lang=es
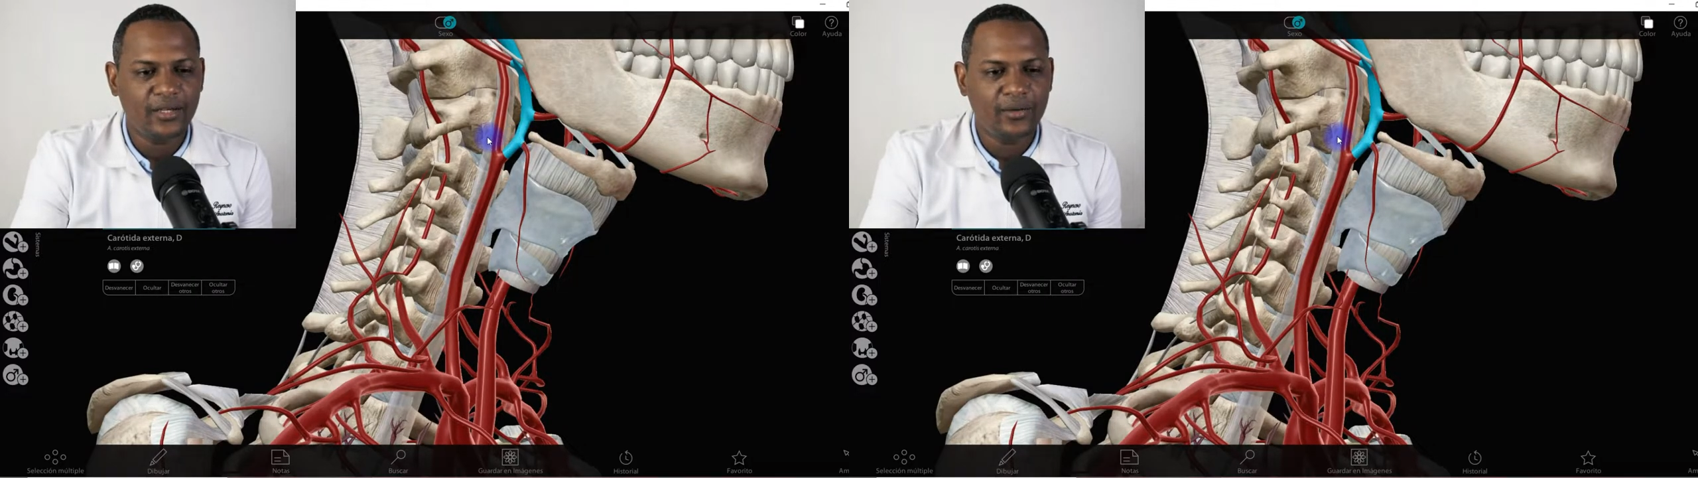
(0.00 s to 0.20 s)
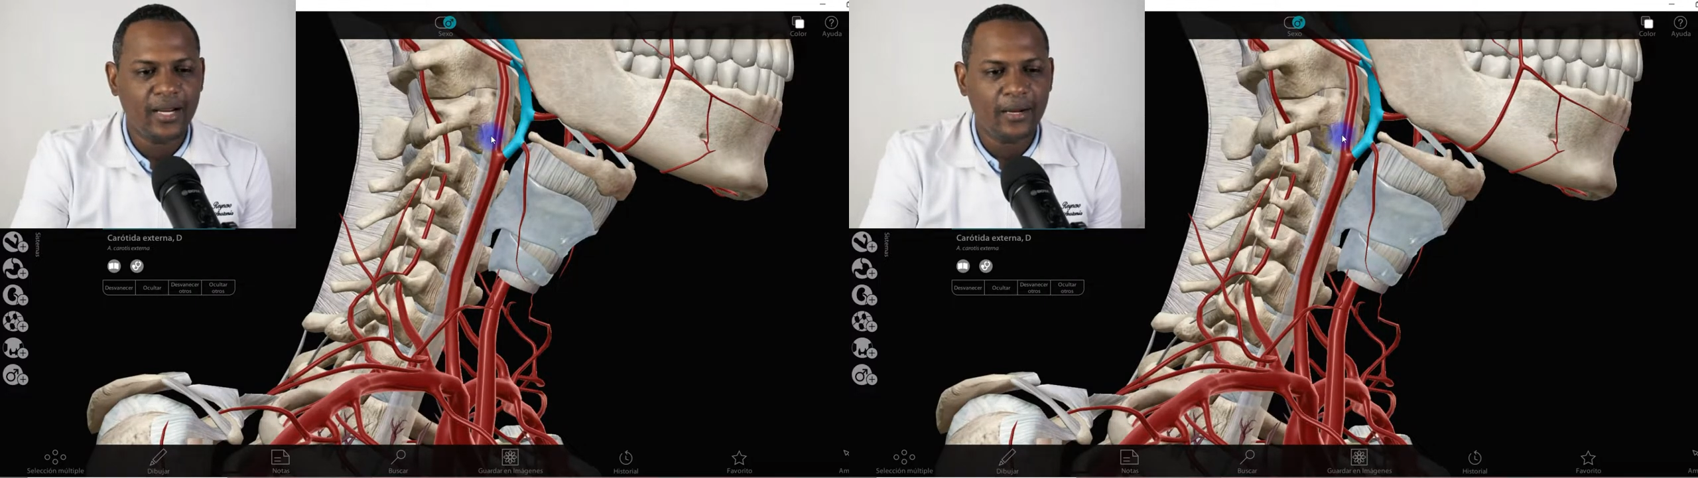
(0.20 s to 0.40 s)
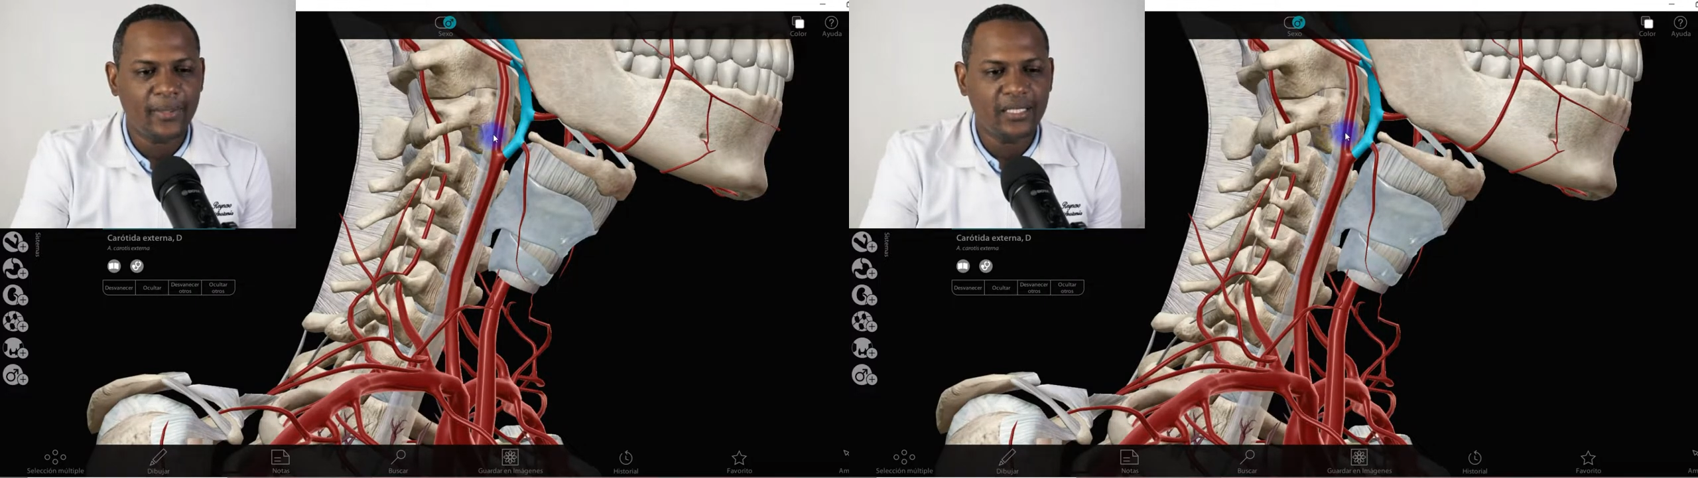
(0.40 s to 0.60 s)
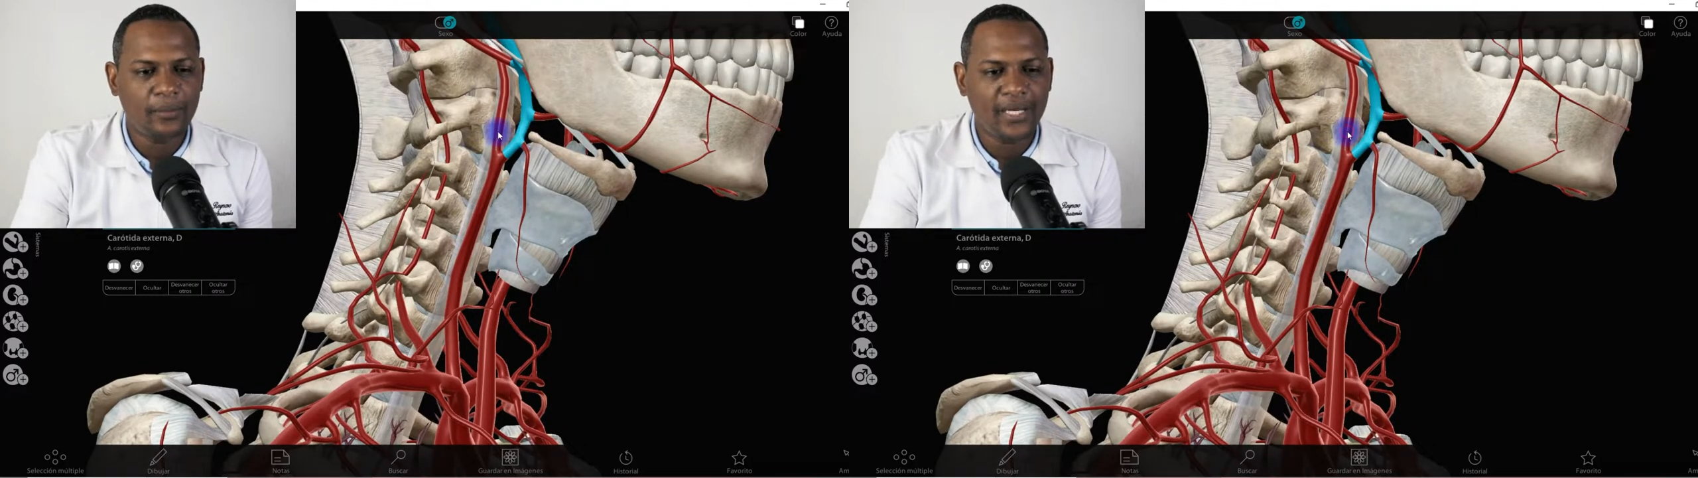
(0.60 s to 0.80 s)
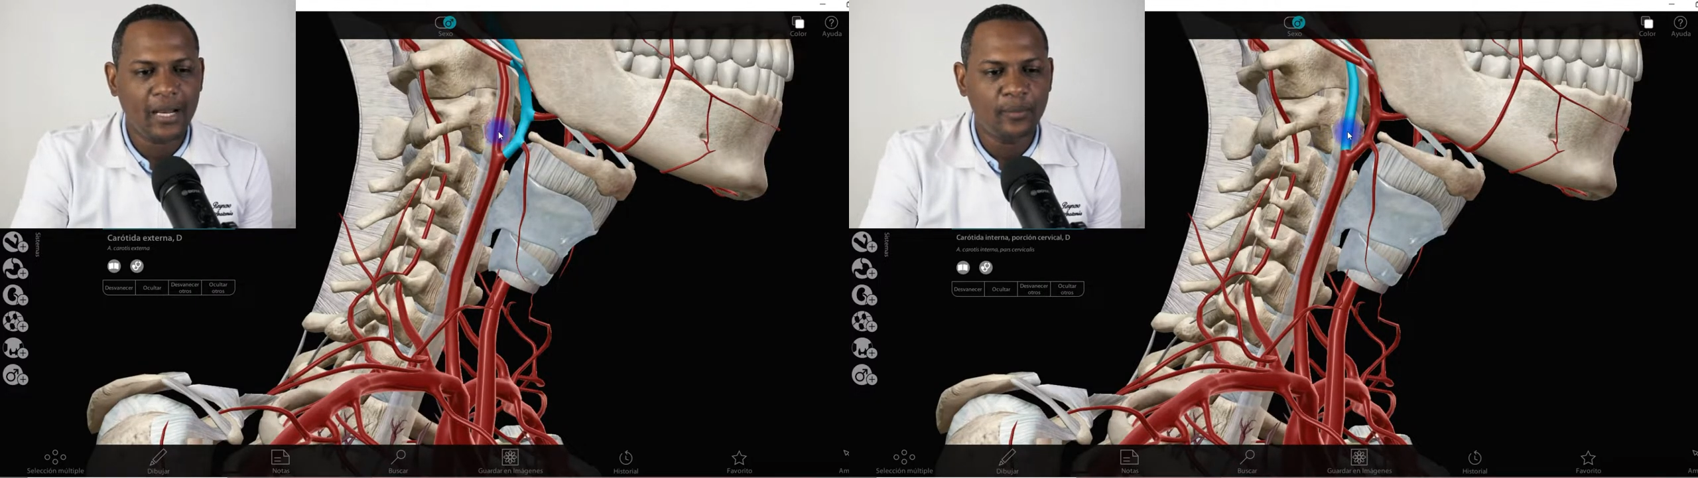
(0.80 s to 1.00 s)
y una rama
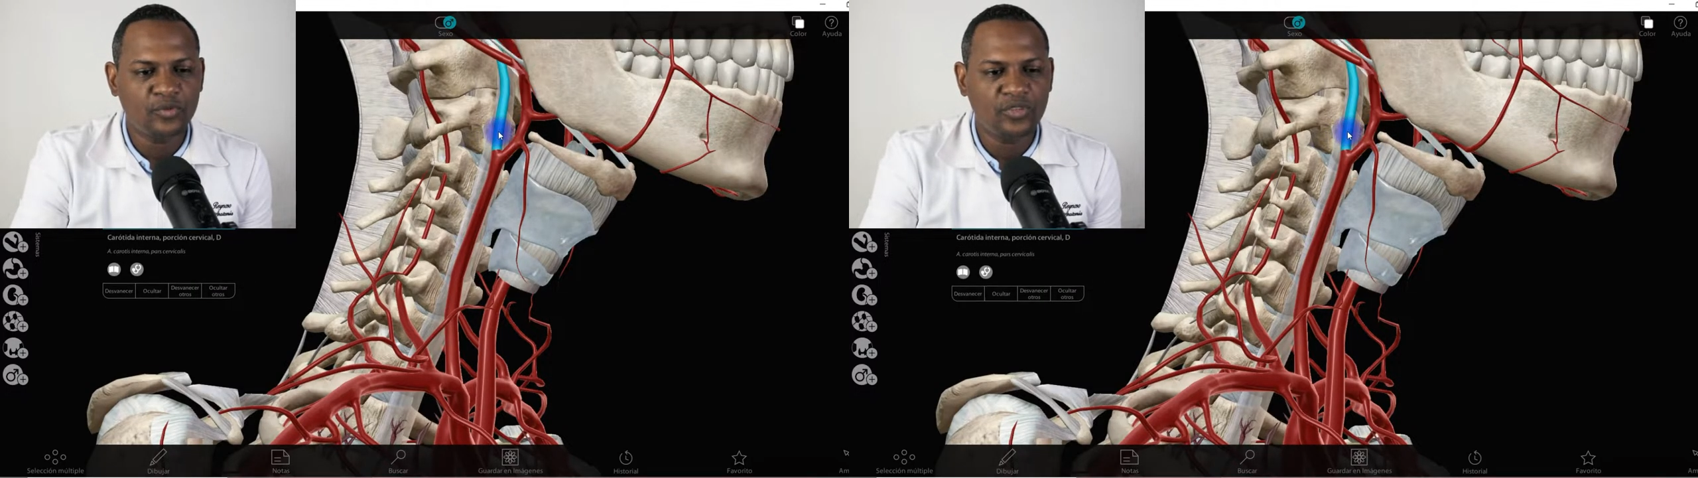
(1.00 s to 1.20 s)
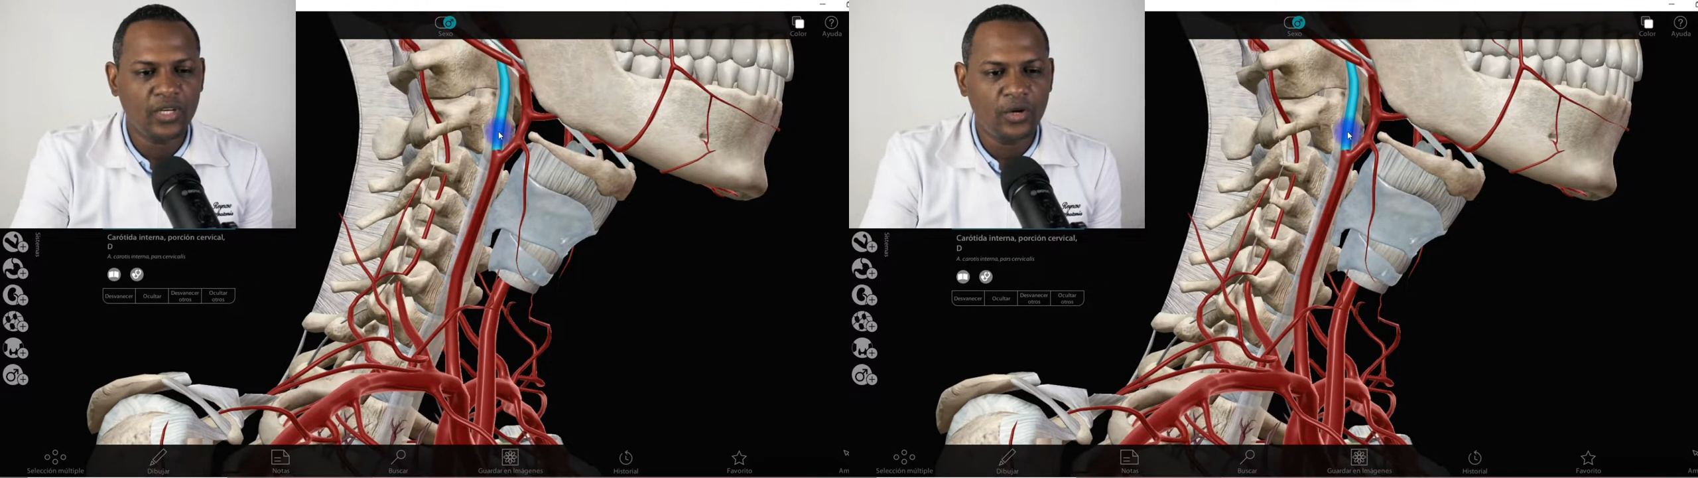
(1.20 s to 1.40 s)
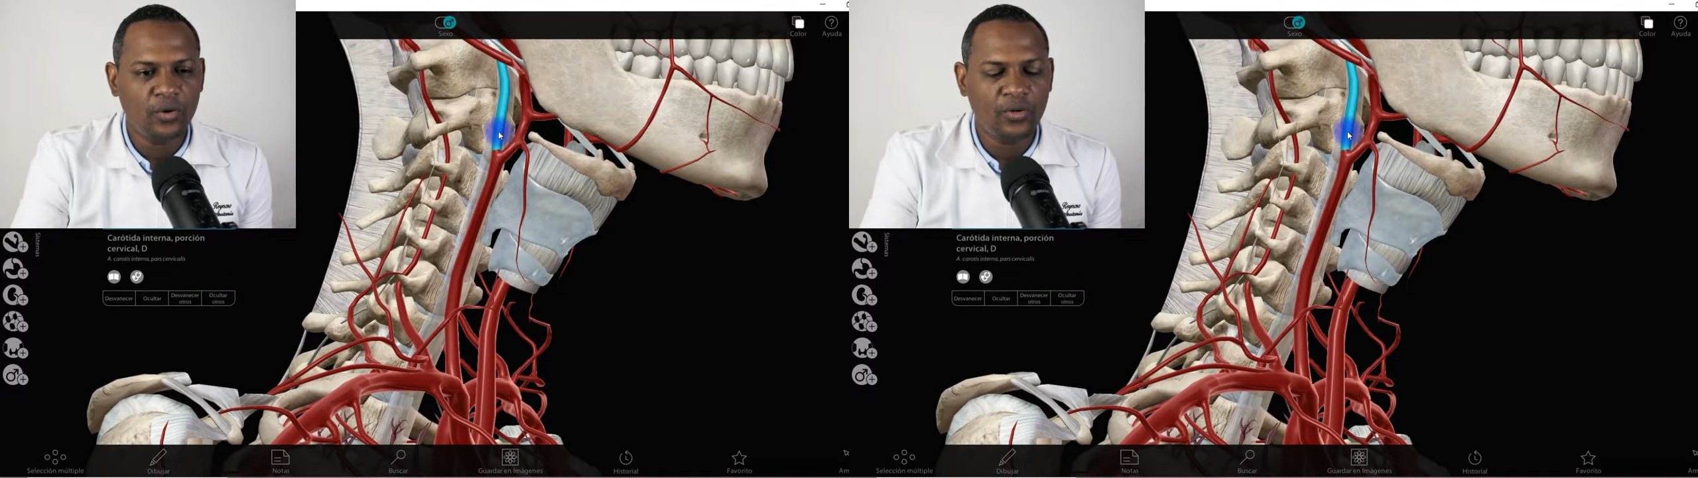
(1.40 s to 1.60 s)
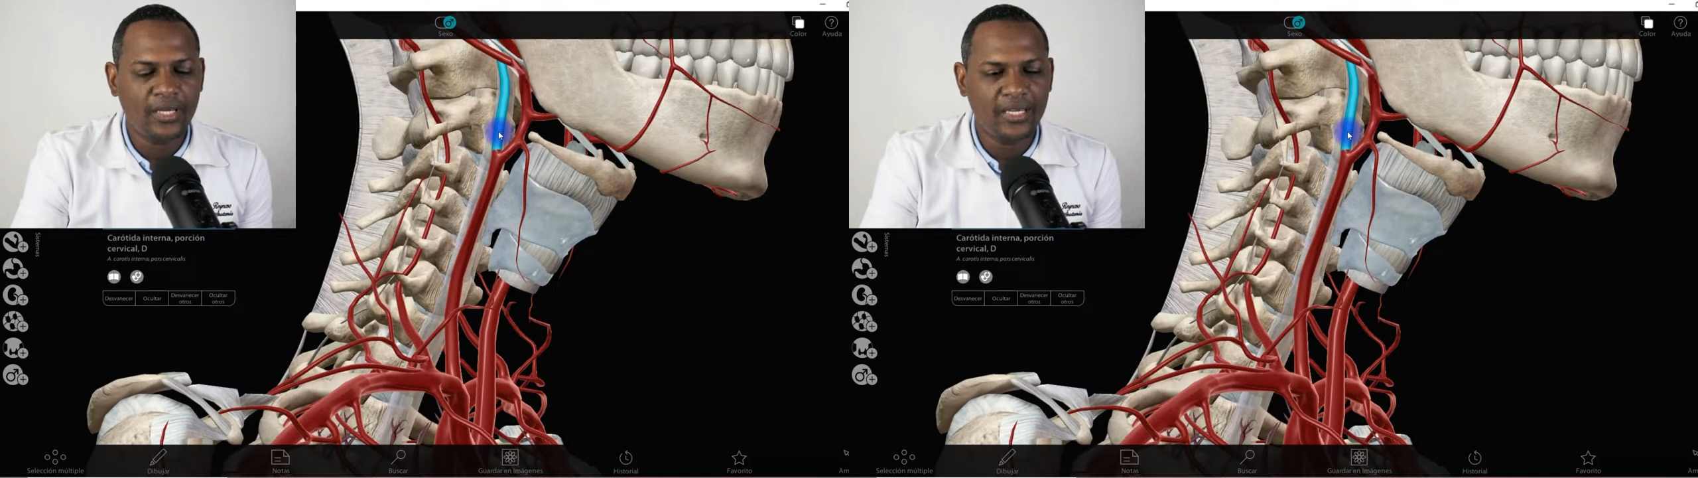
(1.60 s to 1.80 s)
terminal posterior,